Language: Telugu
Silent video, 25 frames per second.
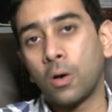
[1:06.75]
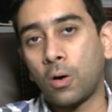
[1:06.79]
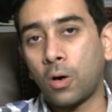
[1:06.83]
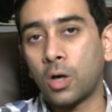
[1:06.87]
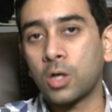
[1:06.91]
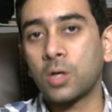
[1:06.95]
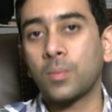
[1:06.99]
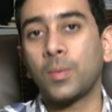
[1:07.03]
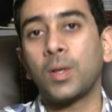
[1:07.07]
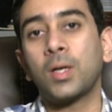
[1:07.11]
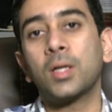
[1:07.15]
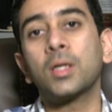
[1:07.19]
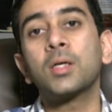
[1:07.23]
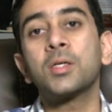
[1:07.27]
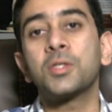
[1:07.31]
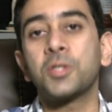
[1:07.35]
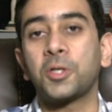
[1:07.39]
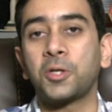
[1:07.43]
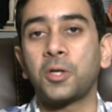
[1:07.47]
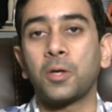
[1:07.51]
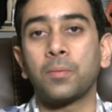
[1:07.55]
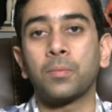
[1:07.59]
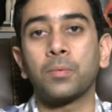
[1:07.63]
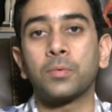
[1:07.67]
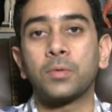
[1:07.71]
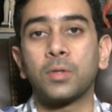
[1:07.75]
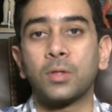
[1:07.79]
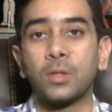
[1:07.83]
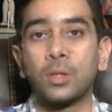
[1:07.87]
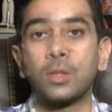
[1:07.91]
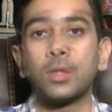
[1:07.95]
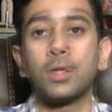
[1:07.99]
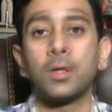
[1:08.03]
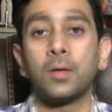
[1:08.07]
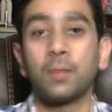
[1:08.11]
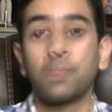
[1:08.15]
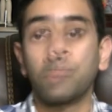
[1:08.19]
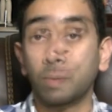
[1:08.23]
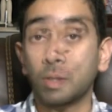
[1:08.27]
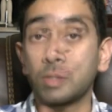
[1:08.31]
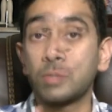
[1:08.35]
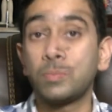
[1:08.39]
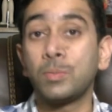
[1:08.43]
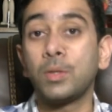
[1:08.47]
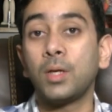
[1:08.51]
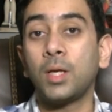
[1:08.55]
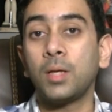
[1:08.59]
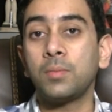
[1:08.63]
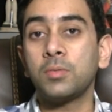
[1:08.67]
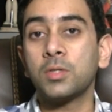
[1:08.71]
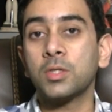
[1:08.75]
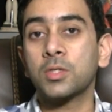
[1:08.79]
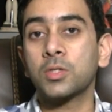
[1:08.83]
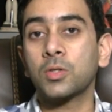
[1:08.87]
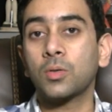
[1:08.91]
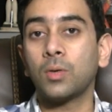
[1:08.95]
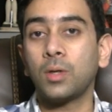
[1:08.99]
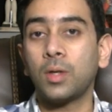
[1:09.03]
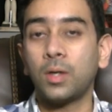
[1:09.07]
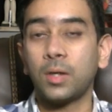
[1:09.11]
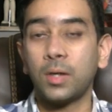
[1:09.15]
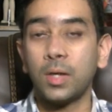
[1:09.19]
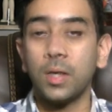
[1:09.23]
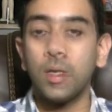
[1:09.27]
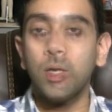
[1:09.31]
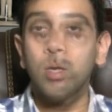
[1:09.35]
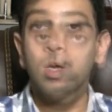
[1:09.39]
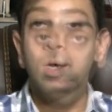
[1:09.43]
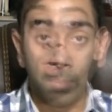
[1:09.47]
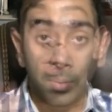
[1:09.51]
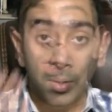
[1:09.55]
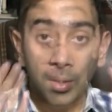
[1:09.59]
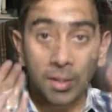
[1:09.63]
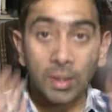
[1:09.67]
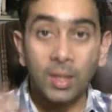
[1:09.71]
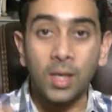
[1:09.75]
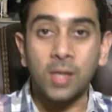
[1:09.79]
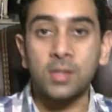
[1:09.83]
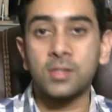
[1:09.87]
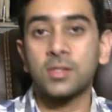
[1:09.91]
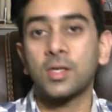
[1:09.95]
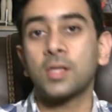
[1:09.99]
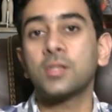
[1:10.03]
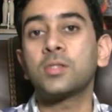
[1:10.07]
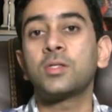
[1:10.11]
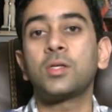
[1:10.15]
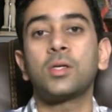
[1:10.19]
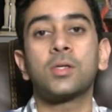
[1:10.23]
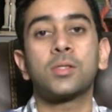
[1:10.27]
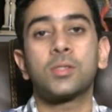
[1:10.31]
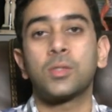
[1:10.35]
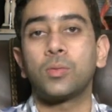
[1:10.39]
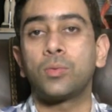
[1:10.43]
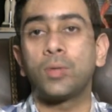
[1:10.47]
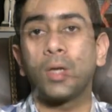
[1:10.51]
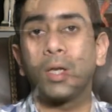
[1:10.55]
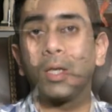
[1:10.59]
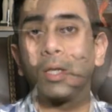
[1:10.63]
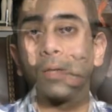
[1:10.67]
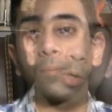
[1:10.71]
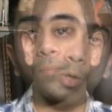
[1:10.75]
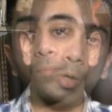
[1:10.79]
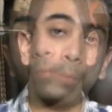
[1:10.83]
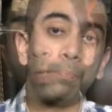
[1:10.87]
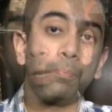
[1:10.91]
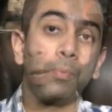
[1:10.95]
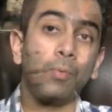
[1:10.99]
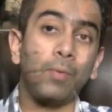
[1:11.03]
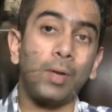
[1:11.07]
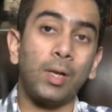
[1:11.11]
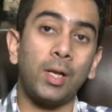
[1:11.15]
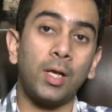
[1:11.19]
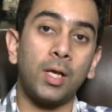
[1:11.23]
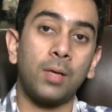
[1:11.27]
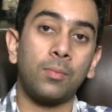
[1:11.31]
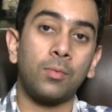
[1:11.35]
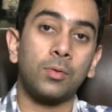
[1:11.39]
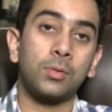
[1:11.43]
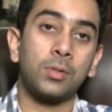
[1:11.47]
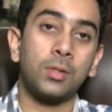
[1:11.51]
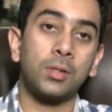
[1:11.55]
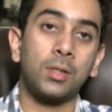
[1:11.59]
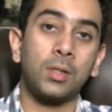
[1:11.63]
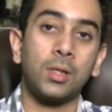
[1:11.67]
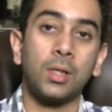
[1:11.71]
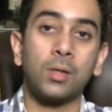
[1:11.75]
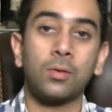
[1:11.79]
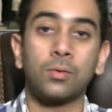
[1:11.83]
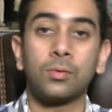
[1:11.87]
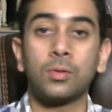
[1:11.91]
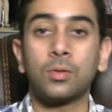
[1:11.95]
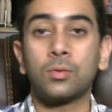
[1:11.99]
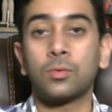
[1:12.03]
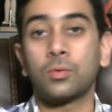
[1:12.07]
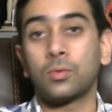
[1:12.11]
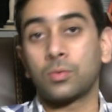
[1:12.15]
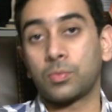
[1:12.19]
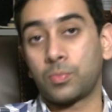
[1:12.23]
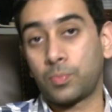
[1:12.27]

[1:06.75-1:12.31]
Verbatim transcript: ఆటోమేటిక్గా సెట్ అయిపోతుంది అది ప్లస్ మీరు ఏం చేసుకోవాలంటే బ్రీదింగ్ ఎక్సర్సైజ్ చేస్తుండాలి నొప్పి వల్ల ఏమవుతుందంటే కొందరు